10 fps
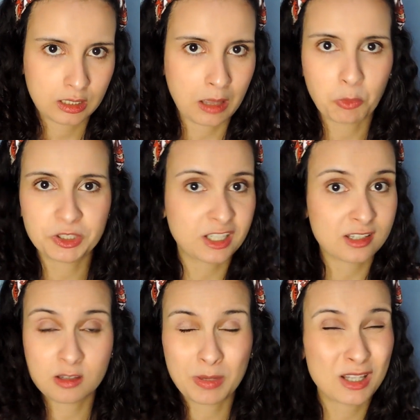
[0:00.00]
Né? Muitas
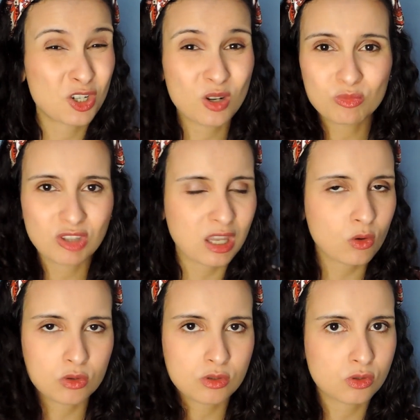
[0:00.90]
dessas empresas não
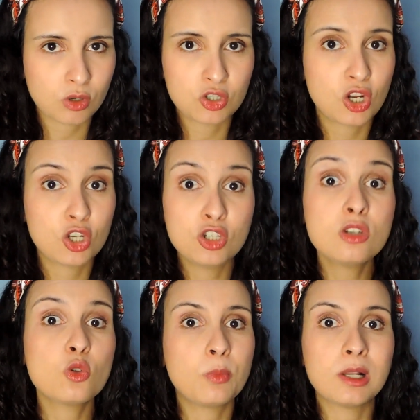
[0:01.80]
têm condições
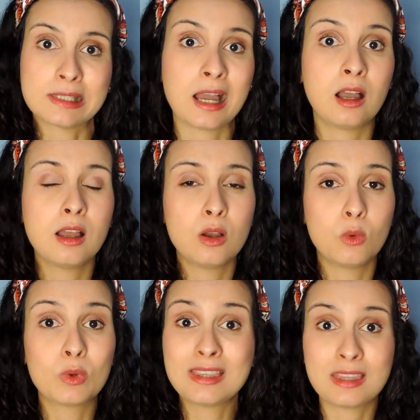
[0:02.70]
de suportar
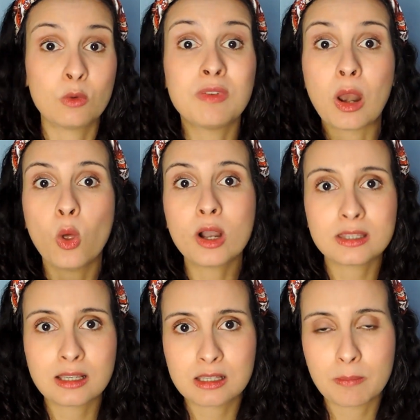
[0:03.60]
o valor
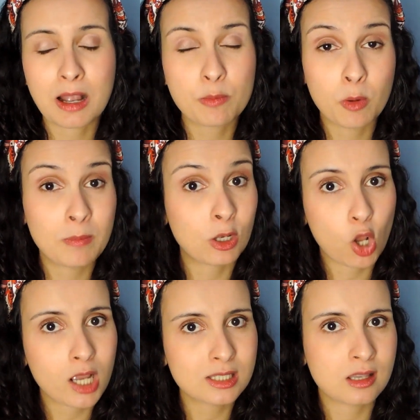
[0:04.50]
que tem que ser pago, por
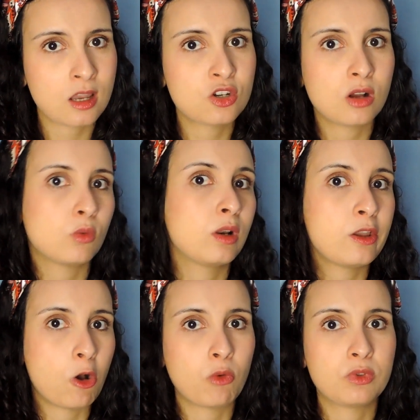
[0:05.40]
menor que seja o
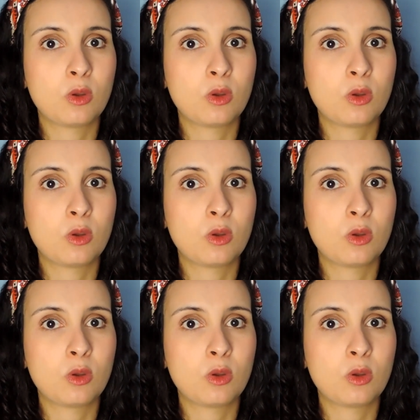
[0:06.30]
layoff.